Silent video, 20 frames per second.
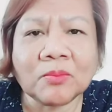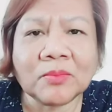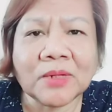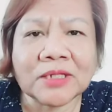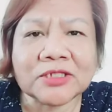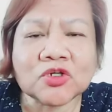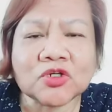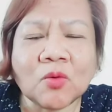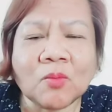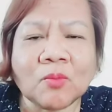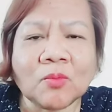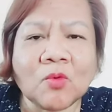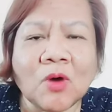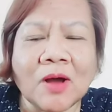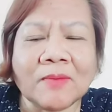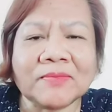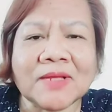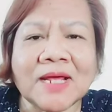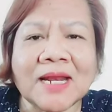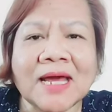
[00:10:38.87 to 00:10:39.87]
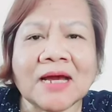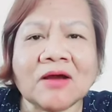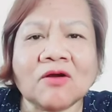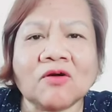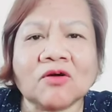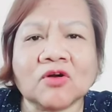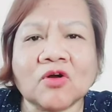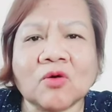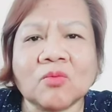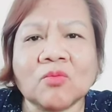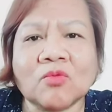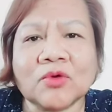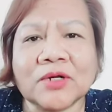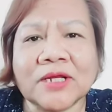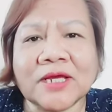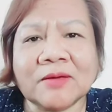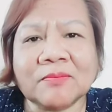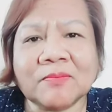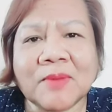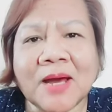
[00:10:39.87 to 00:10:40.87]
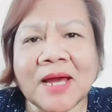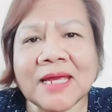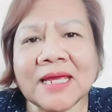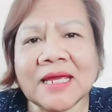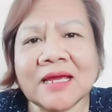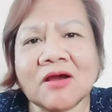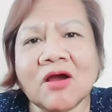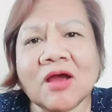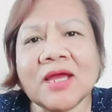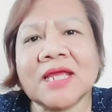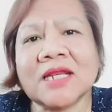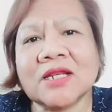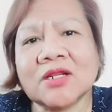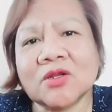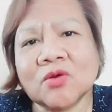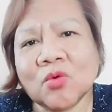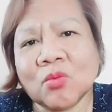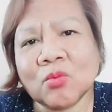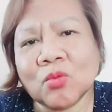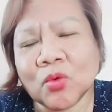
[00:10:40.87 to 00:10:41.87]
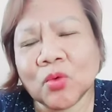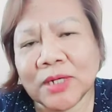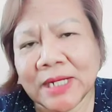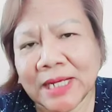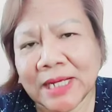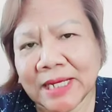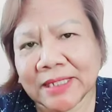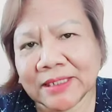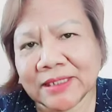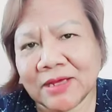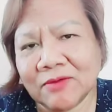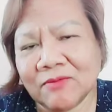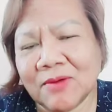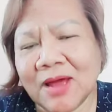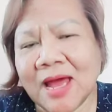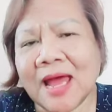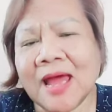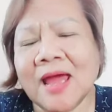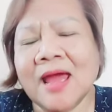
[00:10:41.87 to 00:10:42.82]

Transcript: มาชมความน่ารักของน้องหมูเด้งป้าเองก็เอ็นดูหมูเด้งแต่ว่า